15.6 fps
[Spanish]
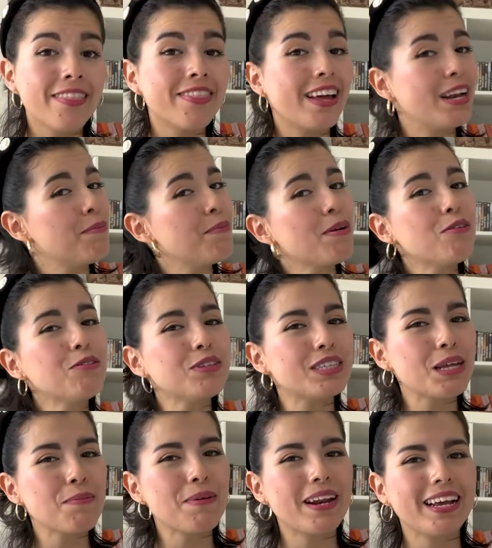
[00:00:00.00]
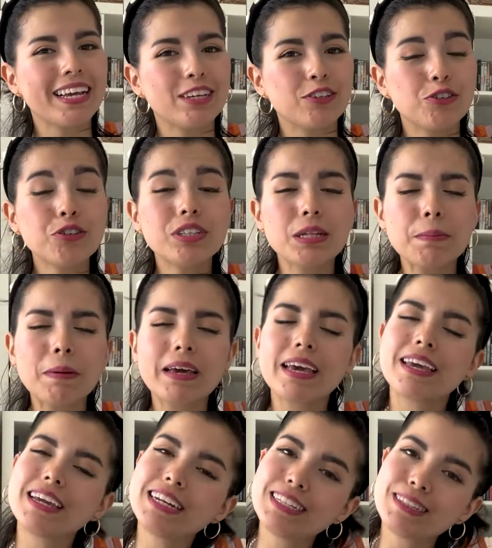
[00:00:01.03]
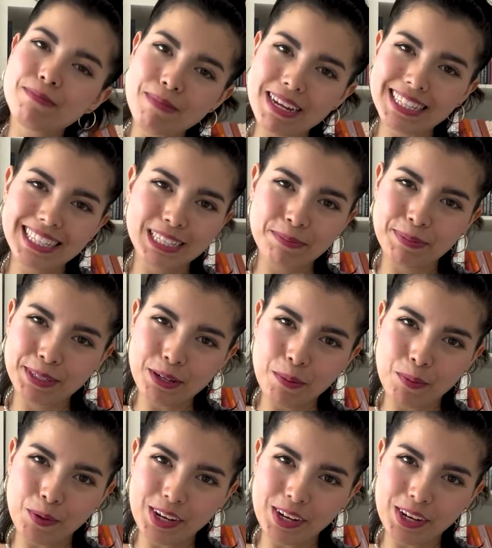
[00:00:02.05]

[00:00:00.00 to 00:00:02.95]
Dale me gusta para que yo sepa que quieres más tips como